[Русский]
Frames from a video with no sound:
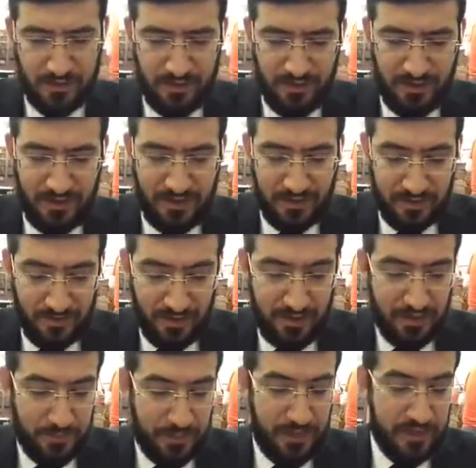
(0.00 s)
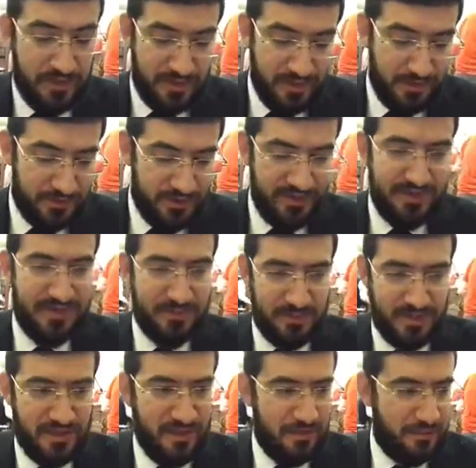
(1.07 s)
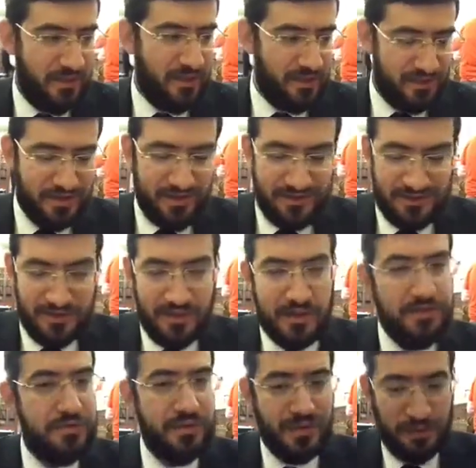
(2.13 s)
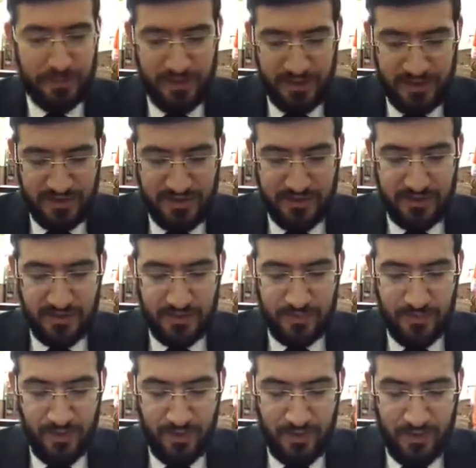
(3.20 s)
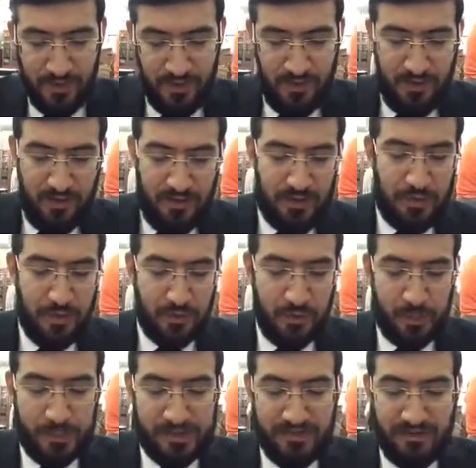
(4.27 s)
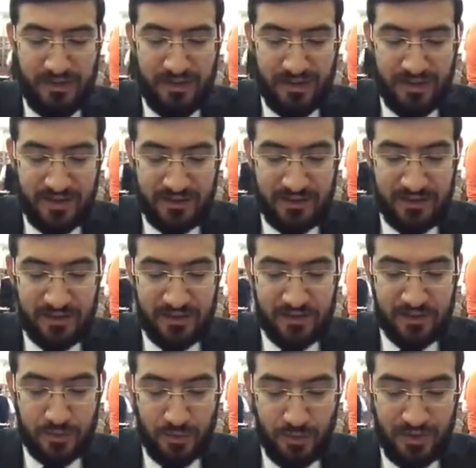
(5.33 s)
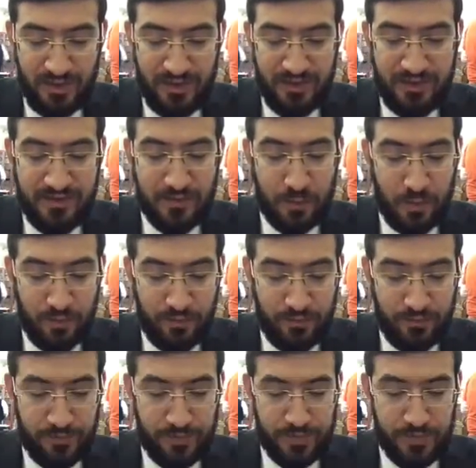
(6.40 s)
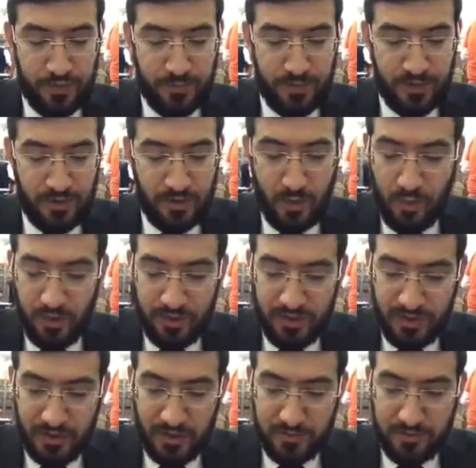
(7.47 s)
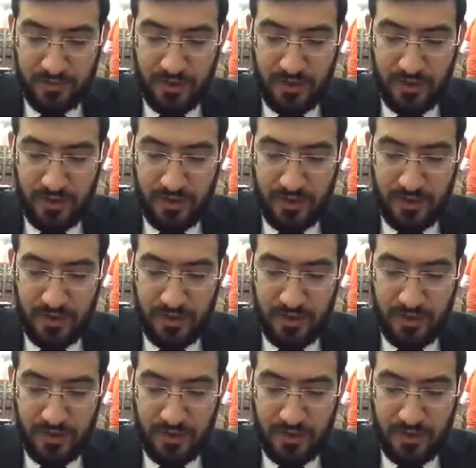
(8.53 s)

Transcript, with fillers: и они перечисляются. Здесь Мишна продолжает, заканчивает их перечисление. Еще одно постановление касательно соли и дров, чтобы коины